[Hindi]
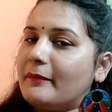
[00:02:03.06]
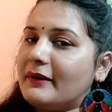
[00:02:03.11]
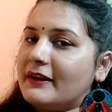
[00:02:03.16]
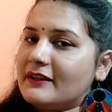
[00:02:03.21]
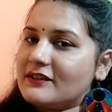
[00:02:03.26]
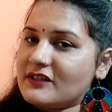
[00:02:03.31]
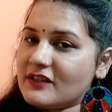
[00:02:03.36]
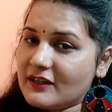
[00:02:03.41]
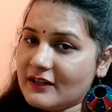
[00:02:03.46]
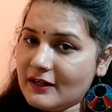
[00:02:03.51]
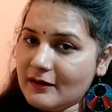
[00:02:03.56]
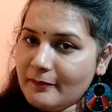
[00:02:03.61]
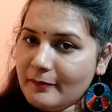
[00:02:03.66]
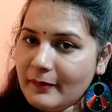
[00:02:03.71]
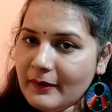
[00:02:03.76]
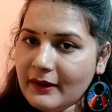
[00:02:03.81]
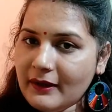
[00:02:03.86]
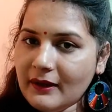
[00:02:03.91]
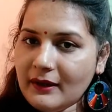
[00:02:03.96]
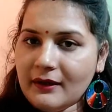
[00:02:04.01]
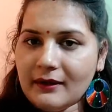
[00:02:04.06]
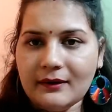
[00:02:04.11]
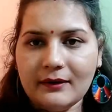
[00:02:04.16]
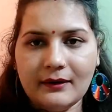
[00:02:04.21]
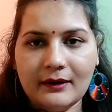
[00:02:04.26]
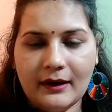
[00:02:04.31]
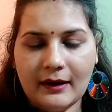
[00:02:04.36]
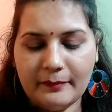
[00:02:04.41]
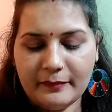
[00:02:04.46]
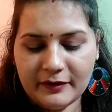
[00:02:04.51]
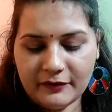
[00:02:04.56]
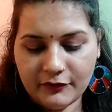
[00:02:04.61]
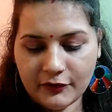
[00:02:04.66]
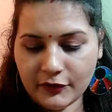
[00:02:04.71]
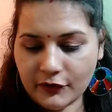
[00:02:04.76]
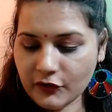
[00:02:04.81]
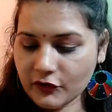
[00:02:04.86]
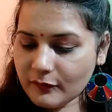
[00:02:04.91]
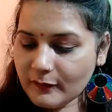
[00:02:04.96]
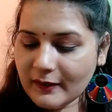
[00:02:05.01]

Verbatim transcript: अपने चैनल पे अपनी वीडियोस